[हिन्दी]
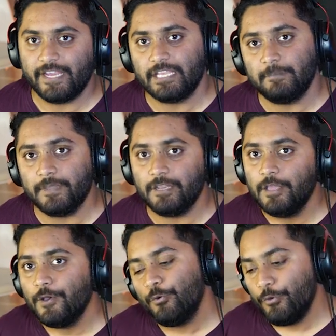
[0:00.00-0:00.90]
विकेट कीपर
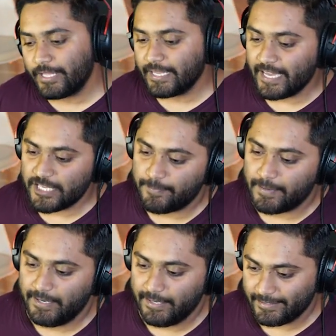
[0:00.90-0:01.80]
उड़ के कैच
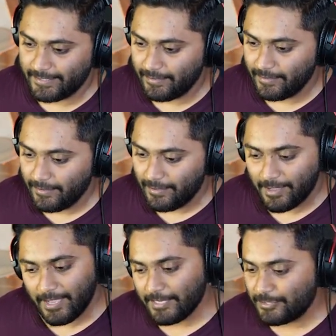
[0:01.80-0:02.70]
पकड़ लेता है
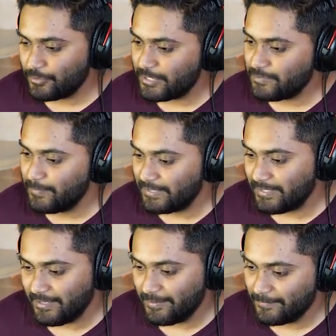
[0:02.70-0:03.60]
आज तो किस्मत
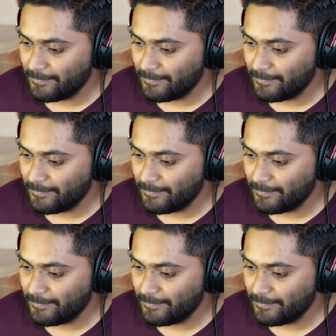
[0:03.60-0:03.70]
है